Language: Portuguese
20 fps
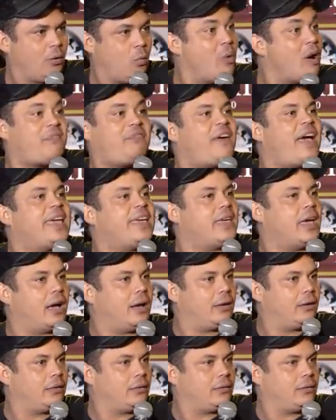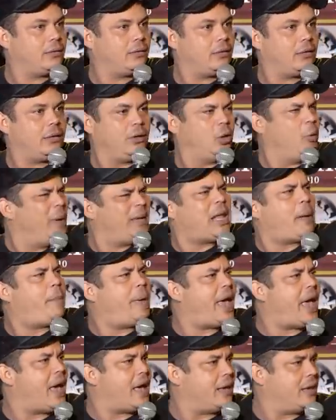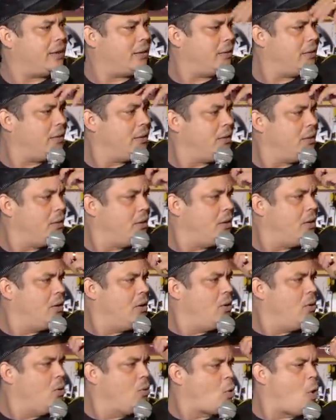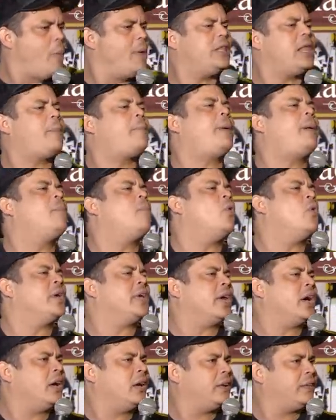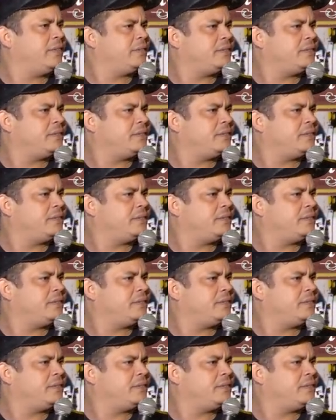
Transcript: Uma véia. No meio da BR comendo a pamonha.